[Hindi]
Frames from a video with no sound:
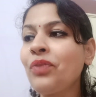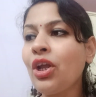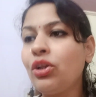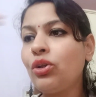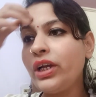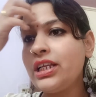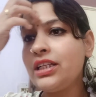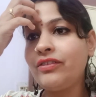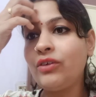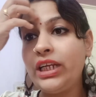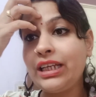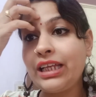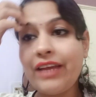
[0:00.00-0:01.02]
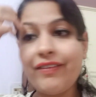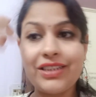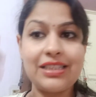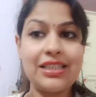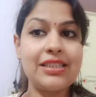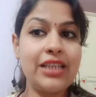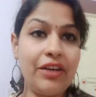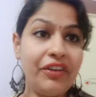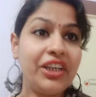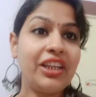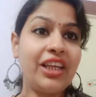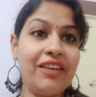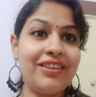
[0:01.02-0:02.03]
तो इन इनकी वजह से सिर्फ
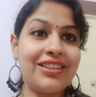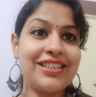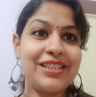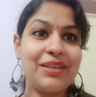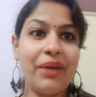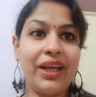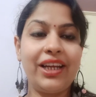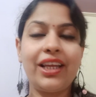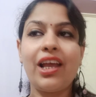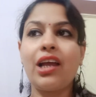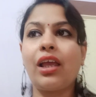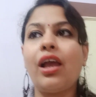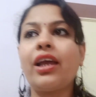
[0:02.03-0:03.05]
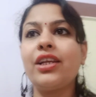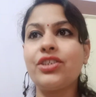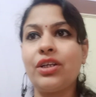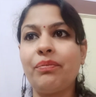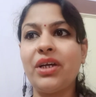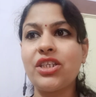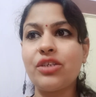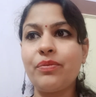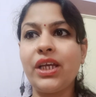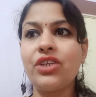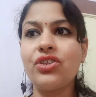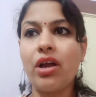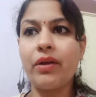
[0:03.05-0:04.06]
इनकी वजह से मैंने क्या किया कि जन्माष्टमी
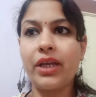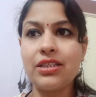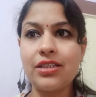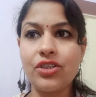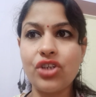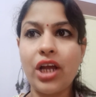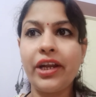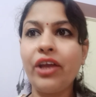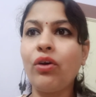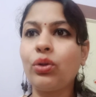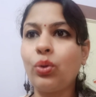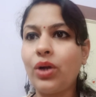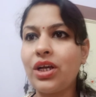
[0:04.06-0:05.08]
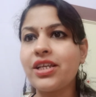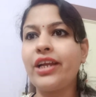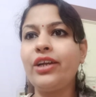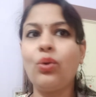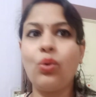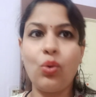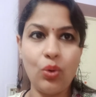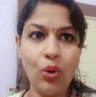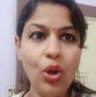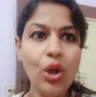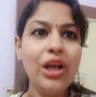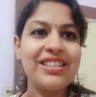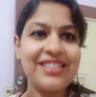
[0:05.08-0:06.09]
की झांकी सजाने और थोड़ा सा इन लोगों को
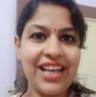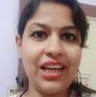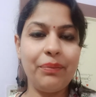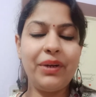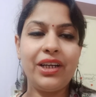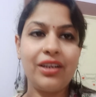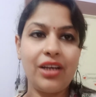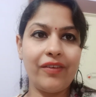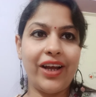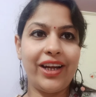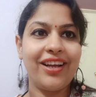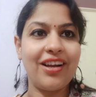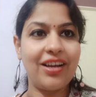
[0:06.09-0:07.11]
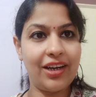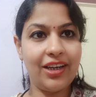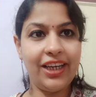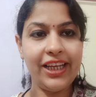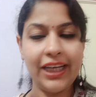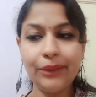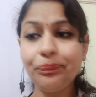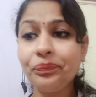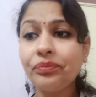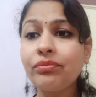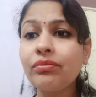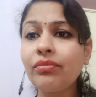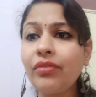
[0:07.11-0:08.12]
सेलिब्रेट करवाने का कर लिया है
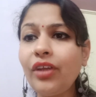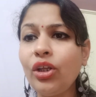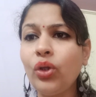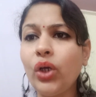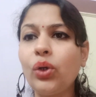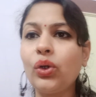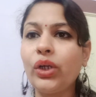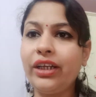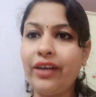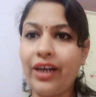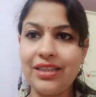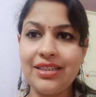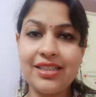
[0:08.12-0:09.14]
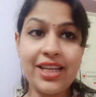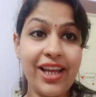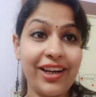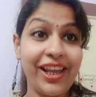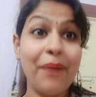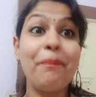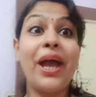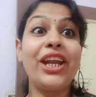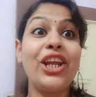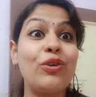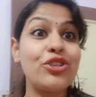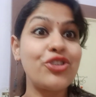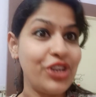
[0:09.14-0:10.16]
तो इन्होंने डांस तैयार तो किया मैंने
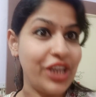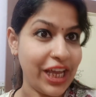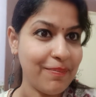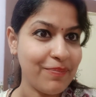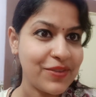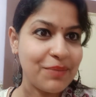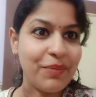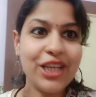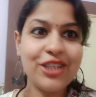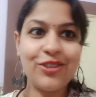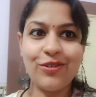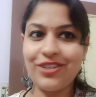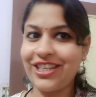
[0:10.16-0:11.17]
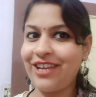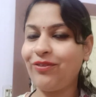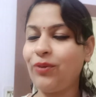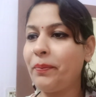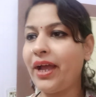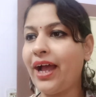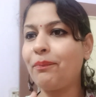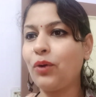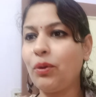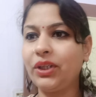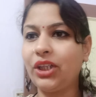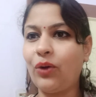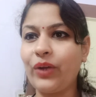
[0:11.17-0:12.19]
कुछ गेम्स भी सोचे हैं वो मैं आपको
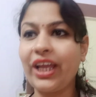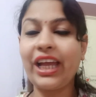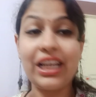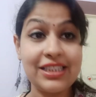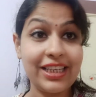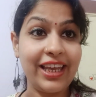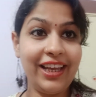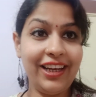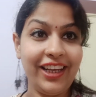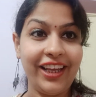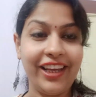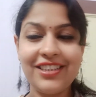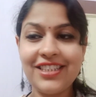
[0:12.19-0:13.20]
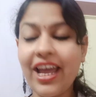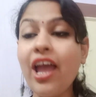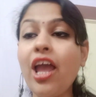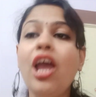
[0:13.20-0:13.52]
बताऊंगी कैसे खेलेंगे ठीक है